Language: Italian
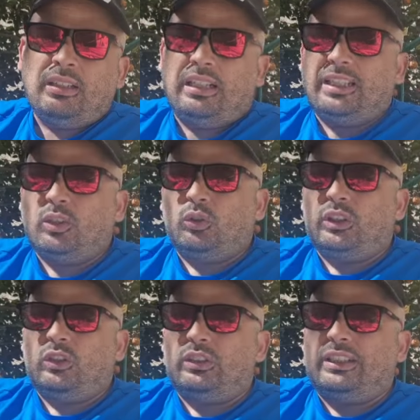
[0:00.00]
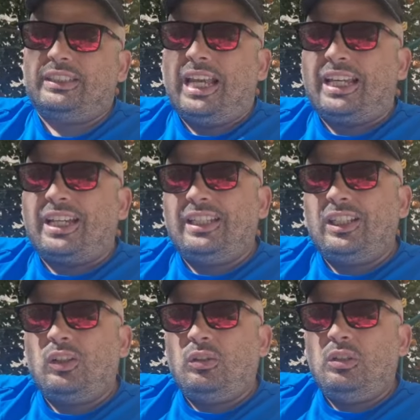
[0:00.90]
l'esonero del
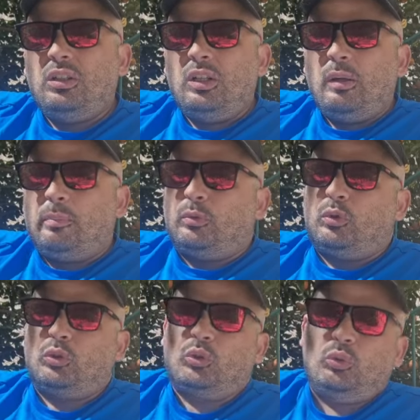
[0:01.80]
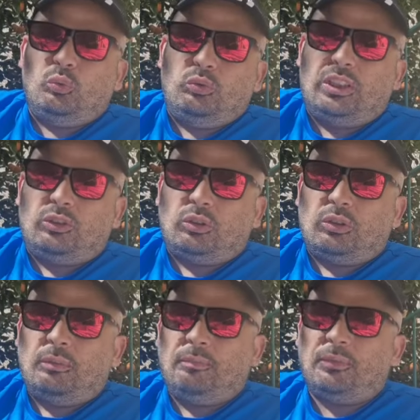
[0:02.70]
tecnico piuttosto di un titolo.
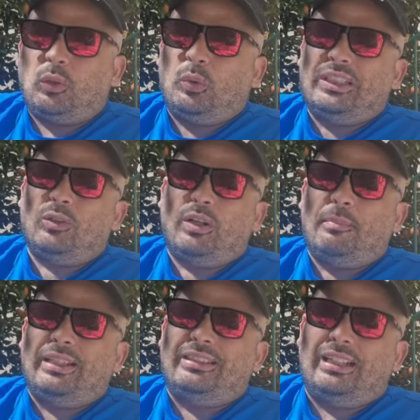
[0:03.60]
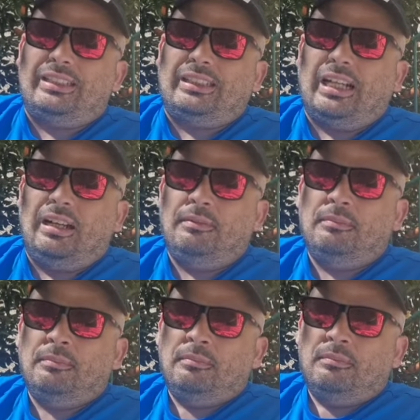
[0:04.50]
Questa è una mentalità
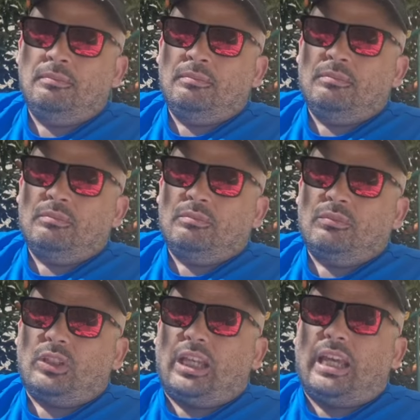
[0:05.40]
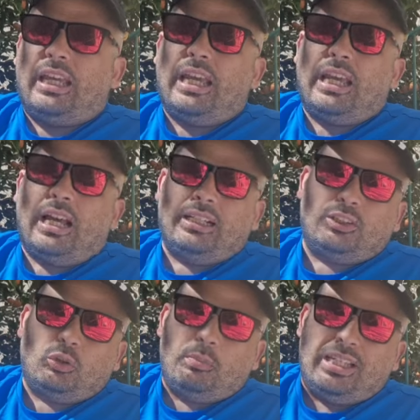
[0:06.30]
che
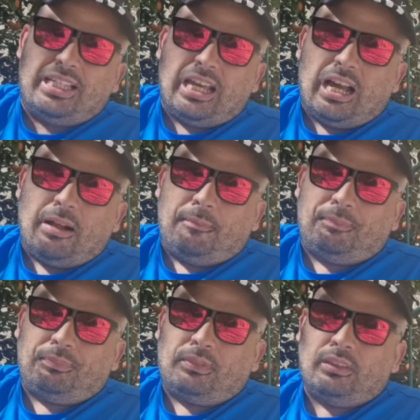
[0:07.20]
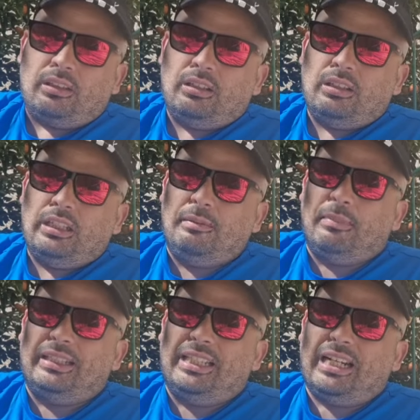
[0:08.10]
assomiglia in
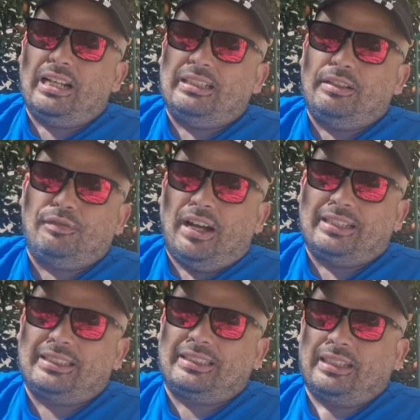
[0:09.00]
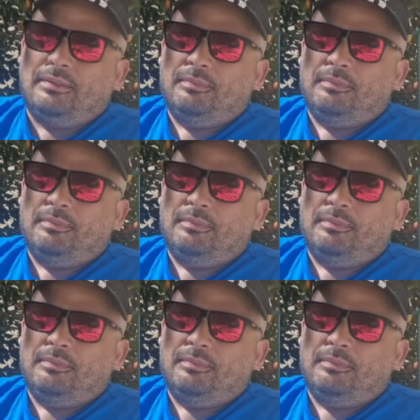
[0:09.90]
maniera nefasta